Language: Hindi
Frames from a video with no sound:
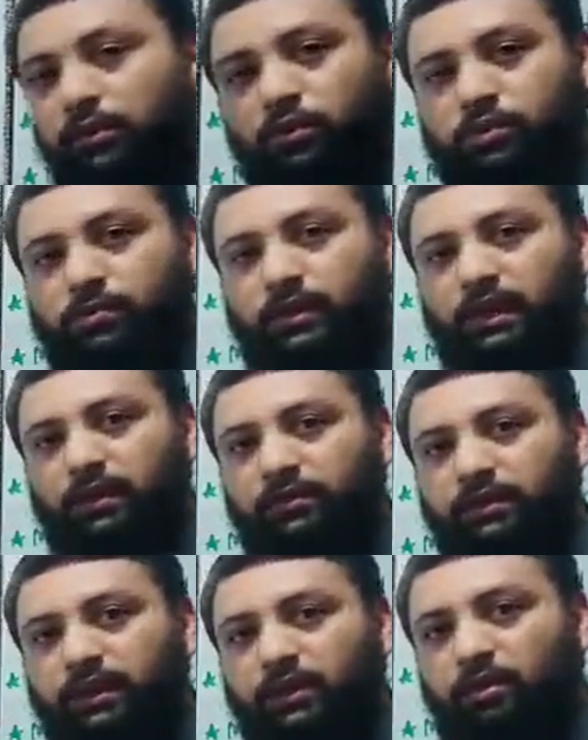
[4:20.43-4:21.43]
उसमें
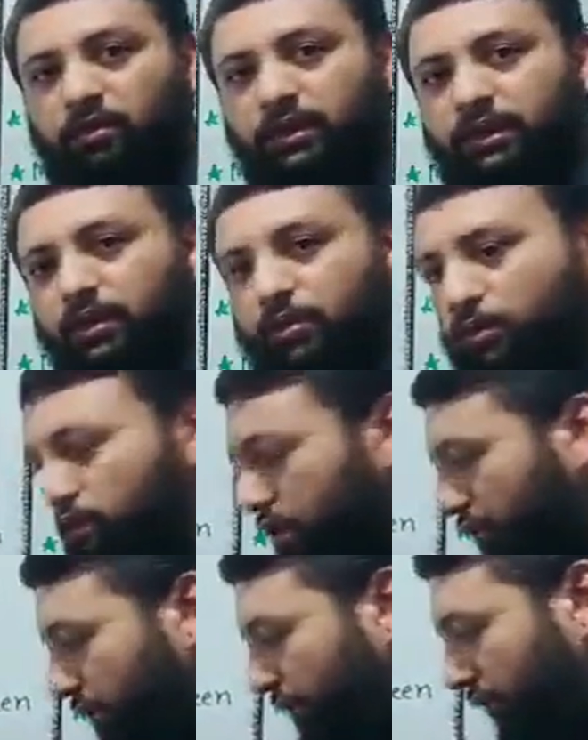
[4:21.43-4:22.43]
आपने देखा होगा कि कुछ
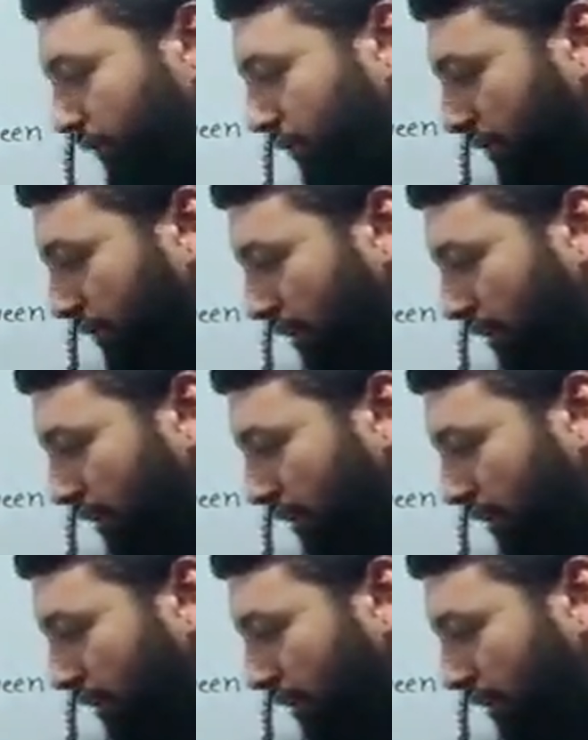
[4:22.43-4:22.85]
फ्यू